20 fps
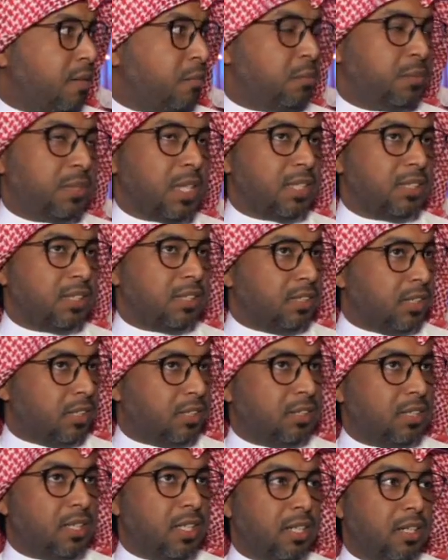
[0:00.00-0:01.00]
ممتازه
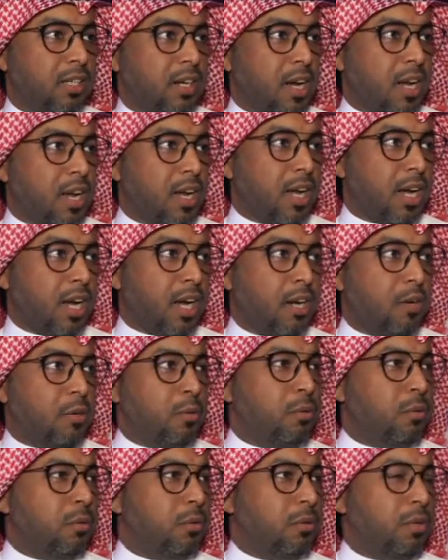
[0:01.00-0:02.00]
جدا رائعه و
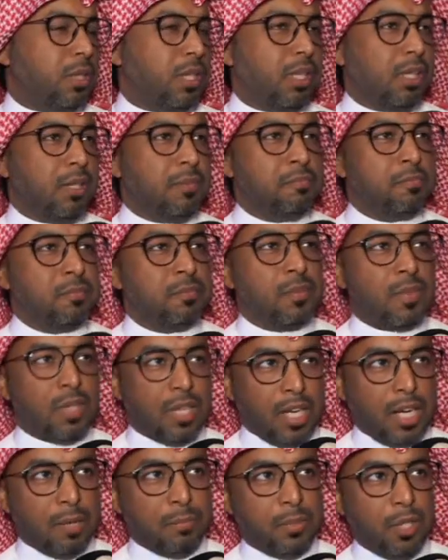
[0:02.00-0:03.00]

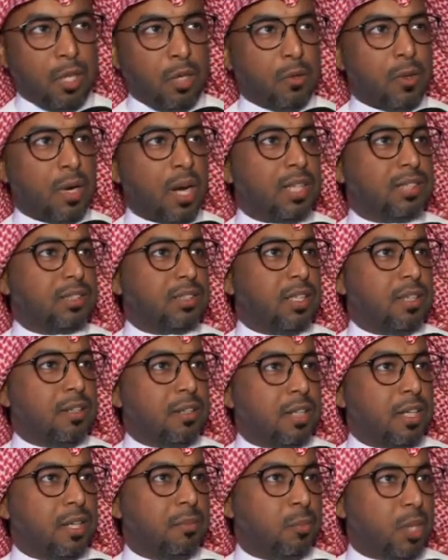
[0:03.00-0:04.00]
ابدعوا خاصه
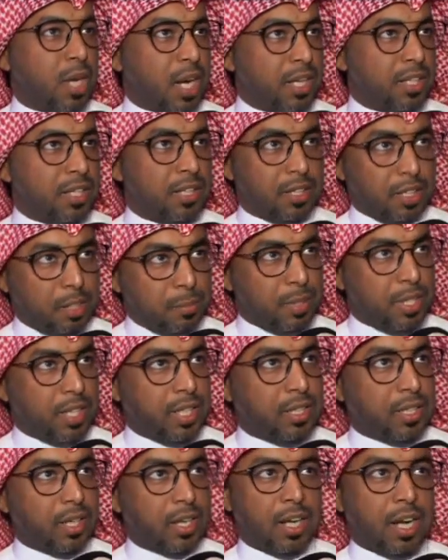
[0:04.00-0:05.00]
الملحنين
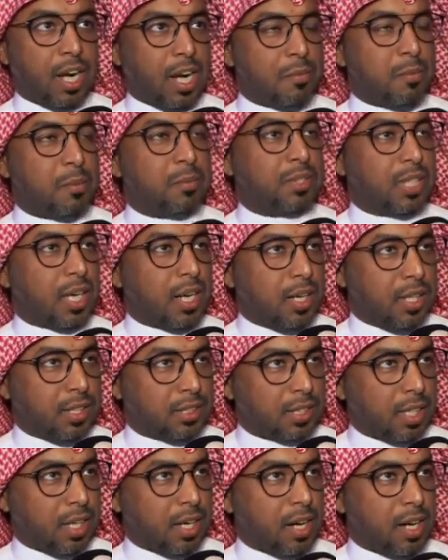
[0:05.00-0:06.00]
الكبيرين الله يرحمهم صالح
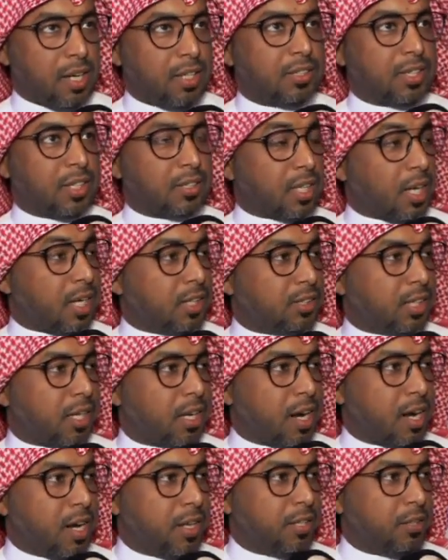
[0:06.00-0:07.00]
شهراني استاذ صالح
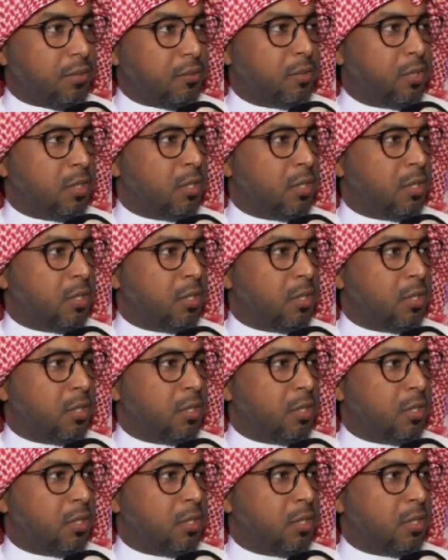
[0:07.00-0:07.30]
شهراني